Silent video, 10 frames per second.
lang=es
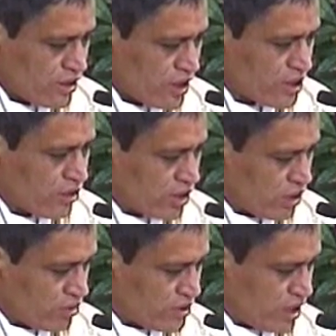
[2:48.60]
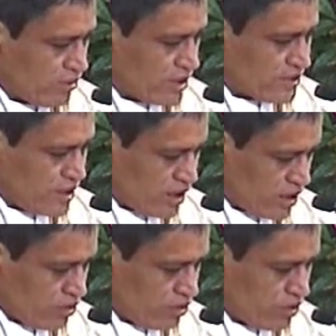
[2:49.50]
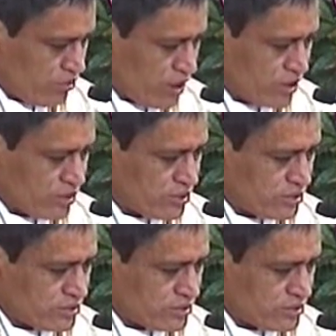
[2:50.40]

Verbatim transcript: ¿Qué es lo que buscaba San Gregorio Magno?